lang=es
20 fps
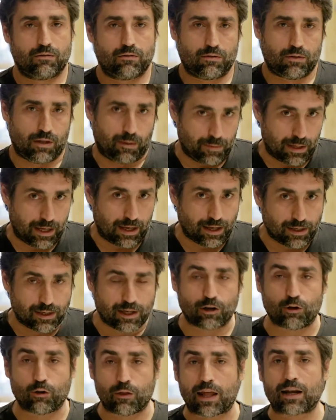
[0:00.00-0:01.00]
También
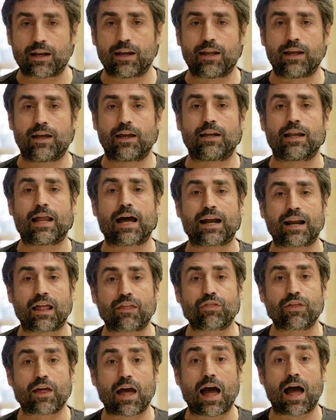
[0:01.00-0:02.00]
quiero darle las
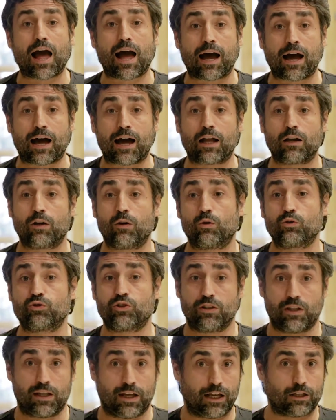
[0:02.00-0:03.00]
gracias a los
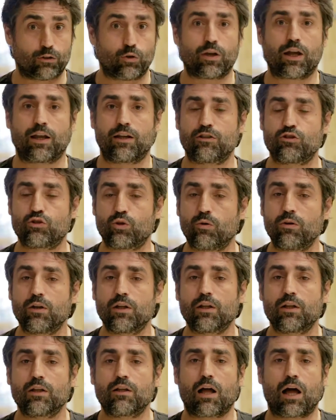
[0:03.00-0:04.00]
sindicatos que han hecho
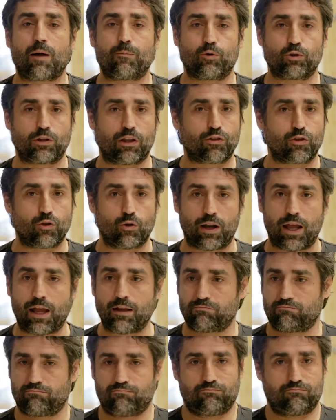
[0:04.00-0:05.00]

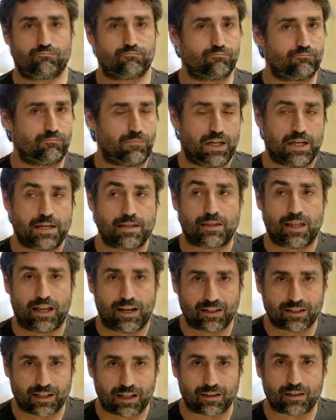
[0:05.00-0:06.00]
aportaciones
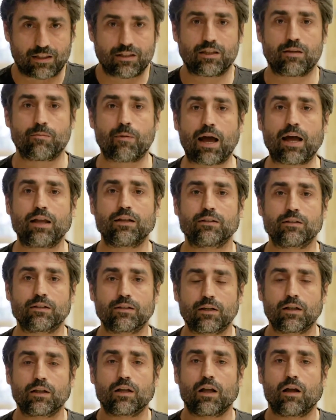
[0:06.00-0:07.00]
interesantísimas
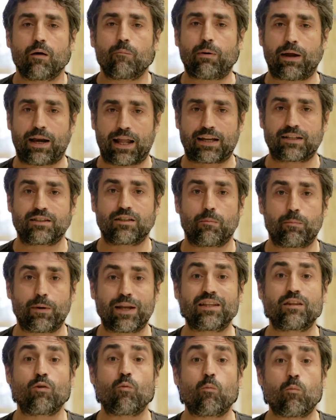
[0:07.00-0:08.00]
para que se
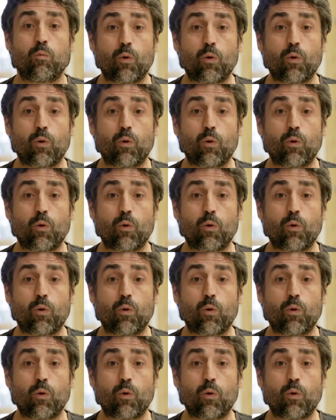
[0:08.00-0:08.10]
preste un